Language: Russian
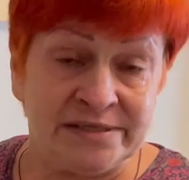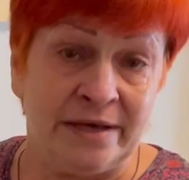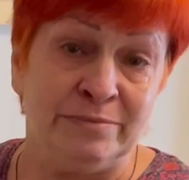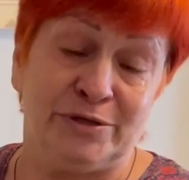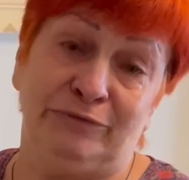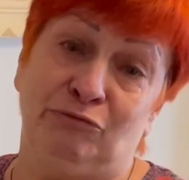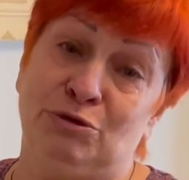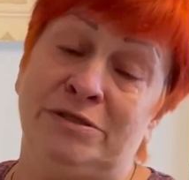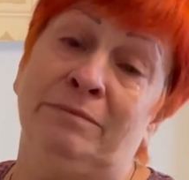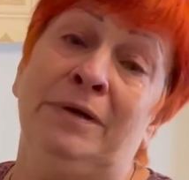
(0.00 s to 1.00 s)

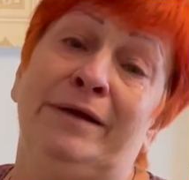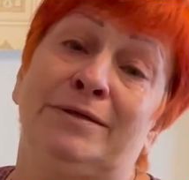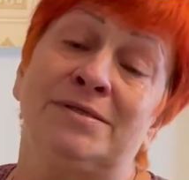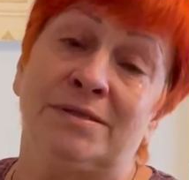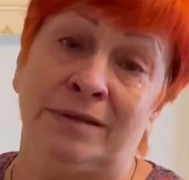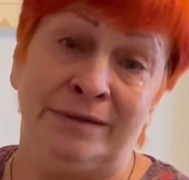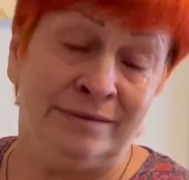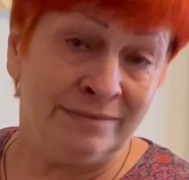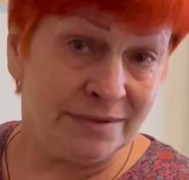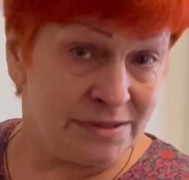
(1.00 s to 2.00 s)
78 лет,
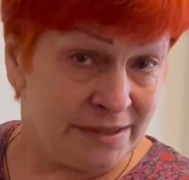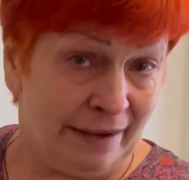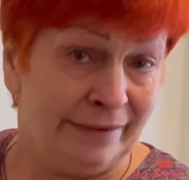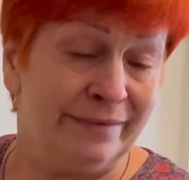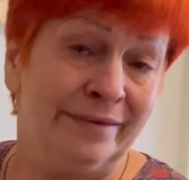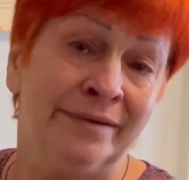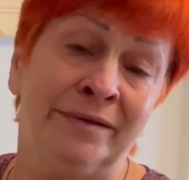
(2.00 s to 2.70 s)
сын, зять.